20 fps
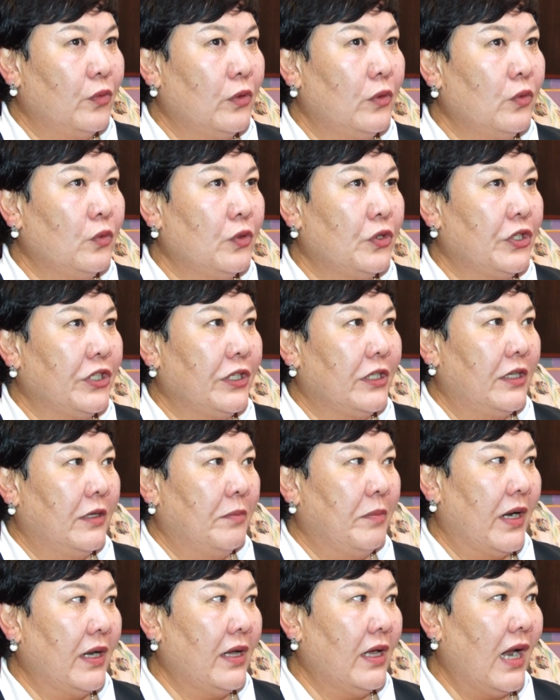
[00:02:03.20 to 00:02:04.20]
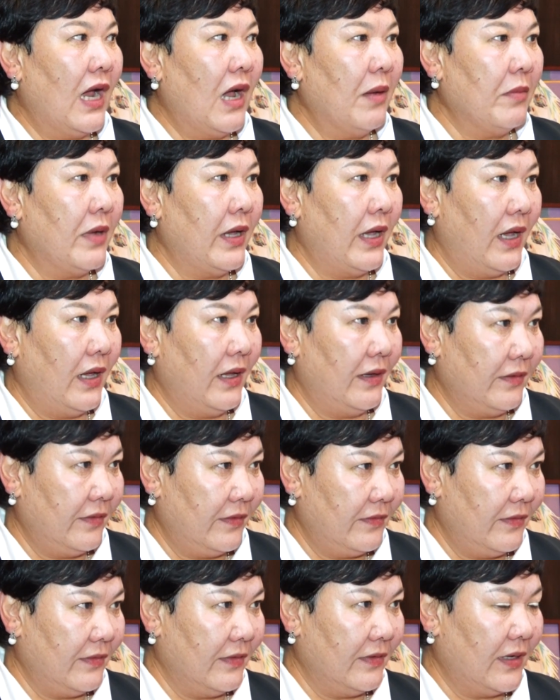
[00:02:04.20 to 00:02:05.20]
улучшить программы,
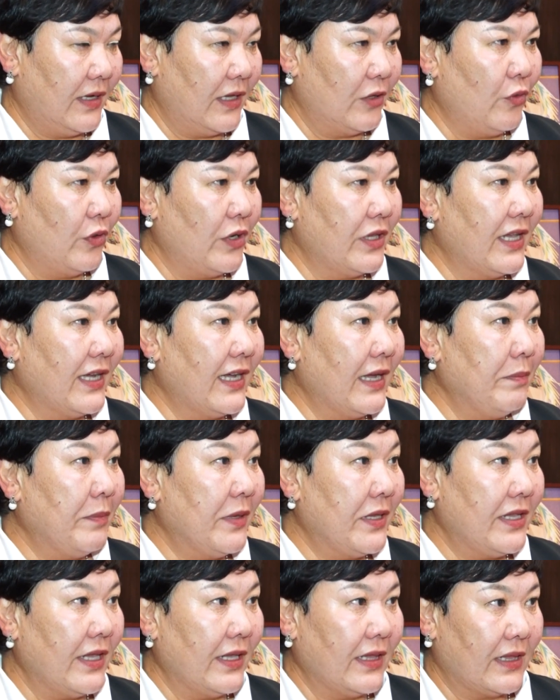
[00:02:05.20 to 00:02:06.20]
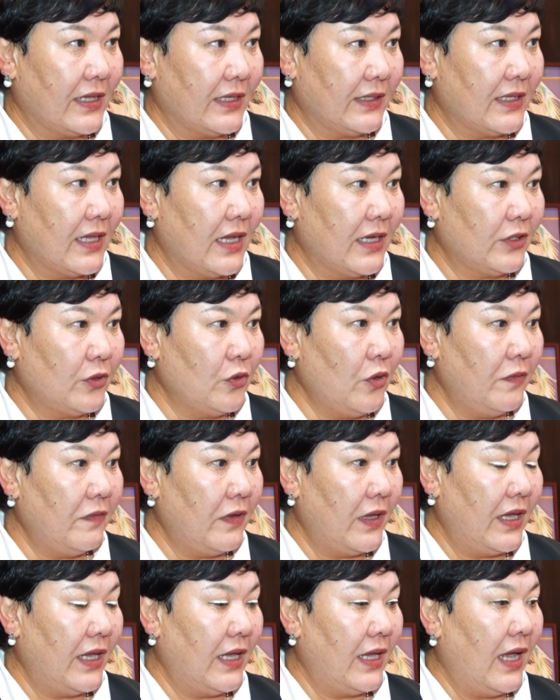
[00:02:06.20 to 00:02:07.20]
э, которые на компетентностной
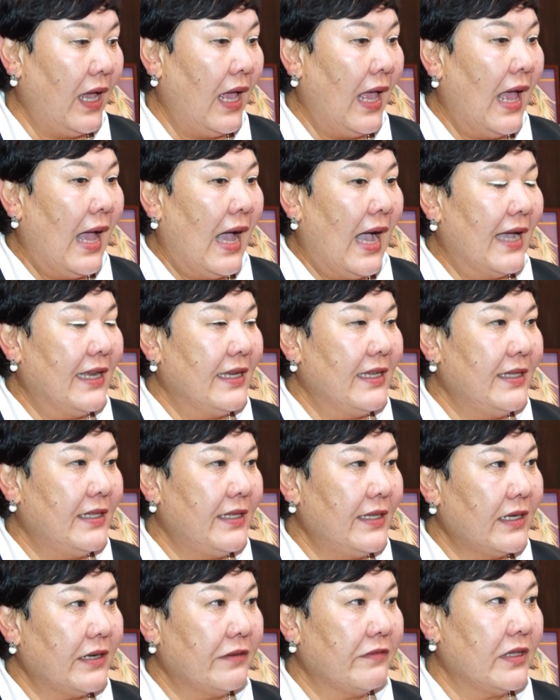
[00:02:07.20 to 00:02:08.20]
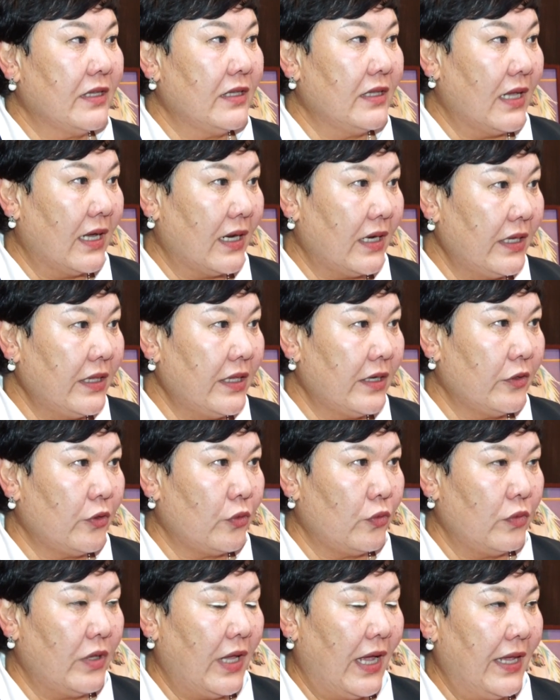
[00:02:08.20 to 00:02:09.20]
основе и ориентированы на
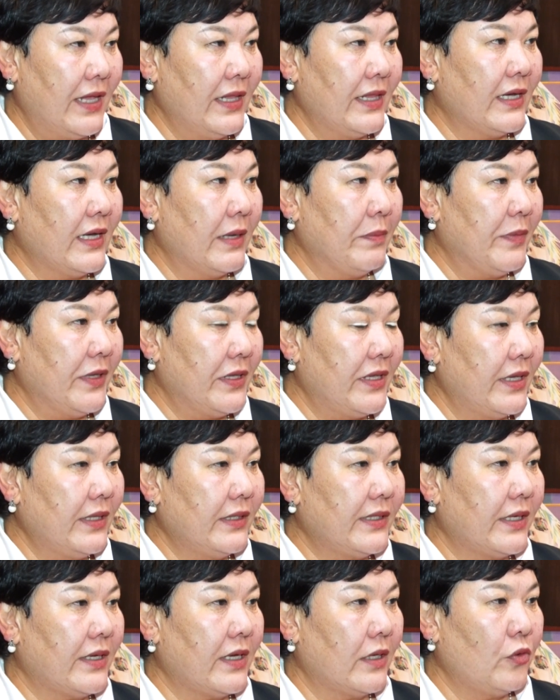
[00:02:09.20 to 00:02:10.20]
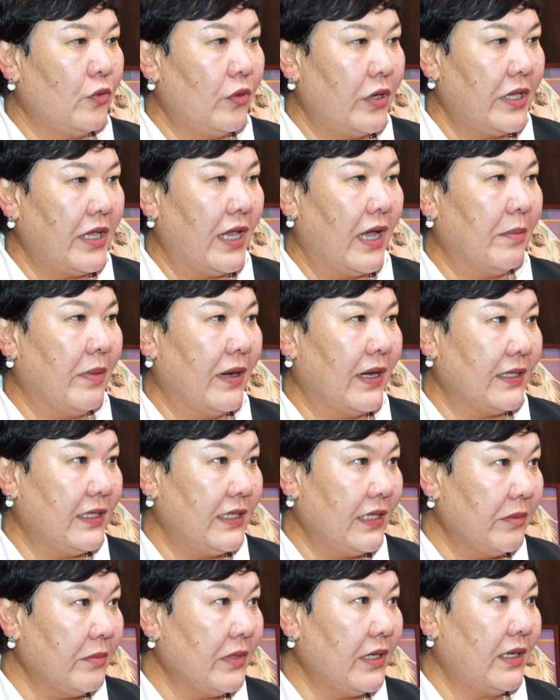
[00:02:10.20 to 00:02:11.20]
рынок труда и на компетенции, которые
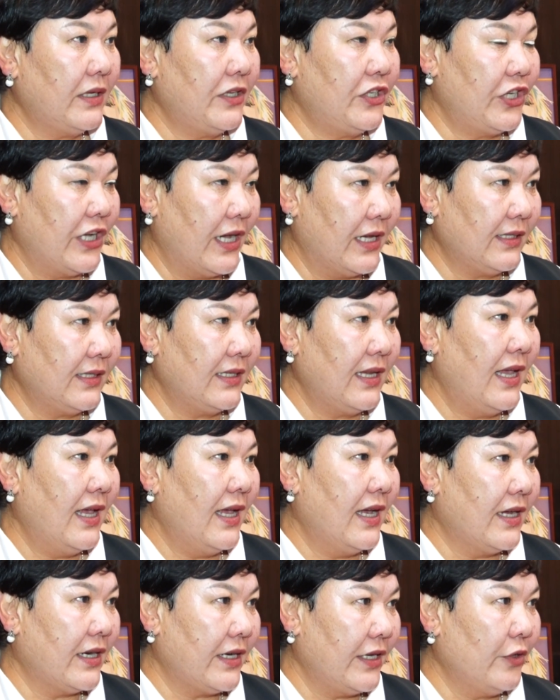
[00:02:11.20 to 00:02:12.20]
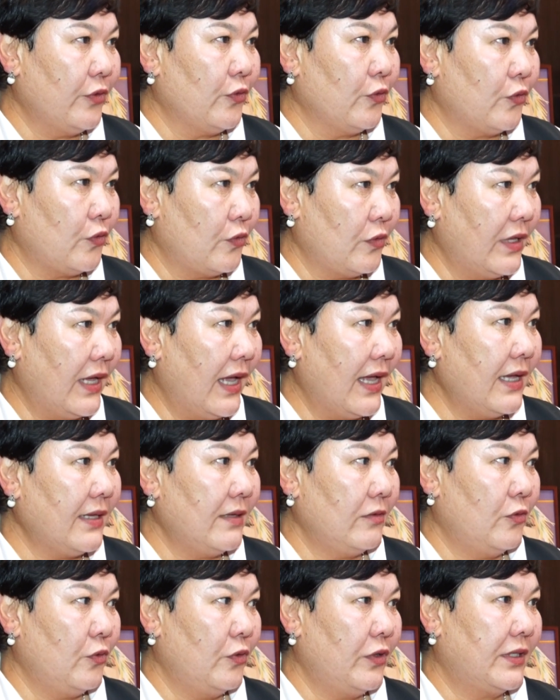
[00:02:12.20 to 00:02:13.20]
необходимы сейчас рынку
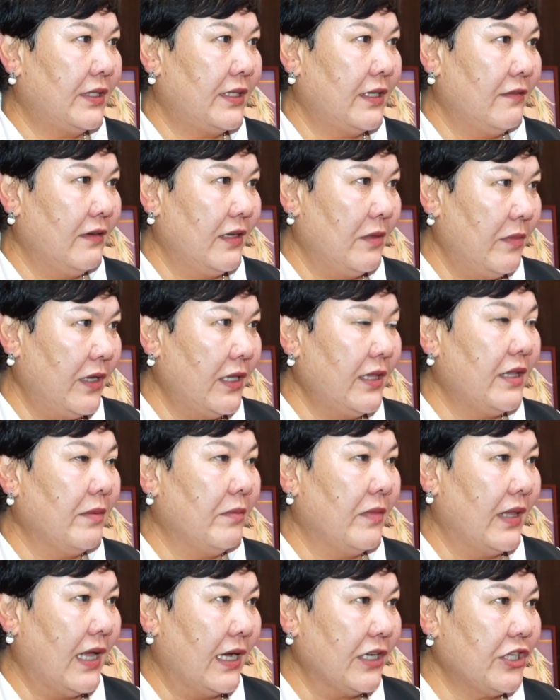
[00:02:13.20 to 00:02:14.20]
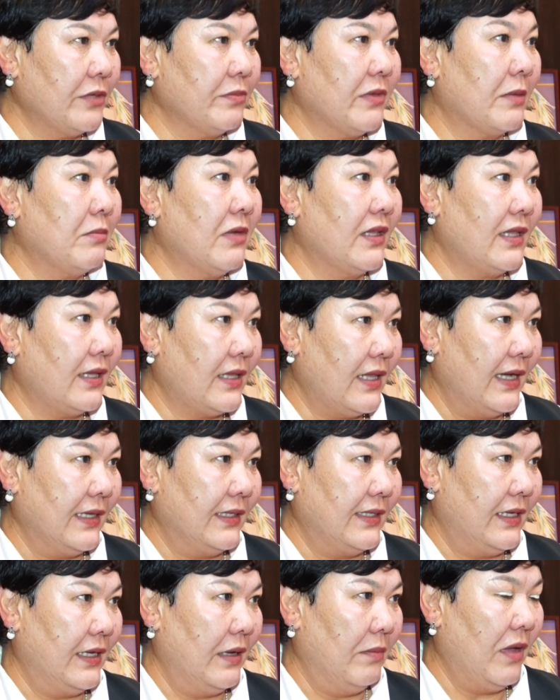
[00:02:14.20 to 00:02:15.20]
труда, то есть современным нашим
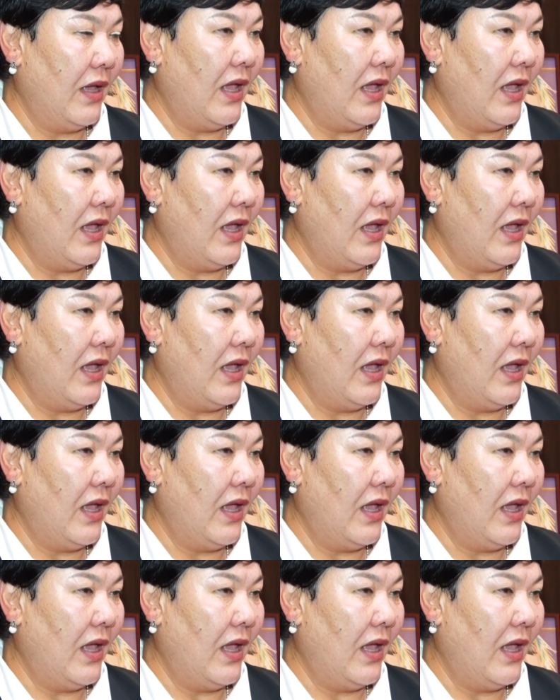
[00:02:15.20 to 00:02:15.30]
работодателям.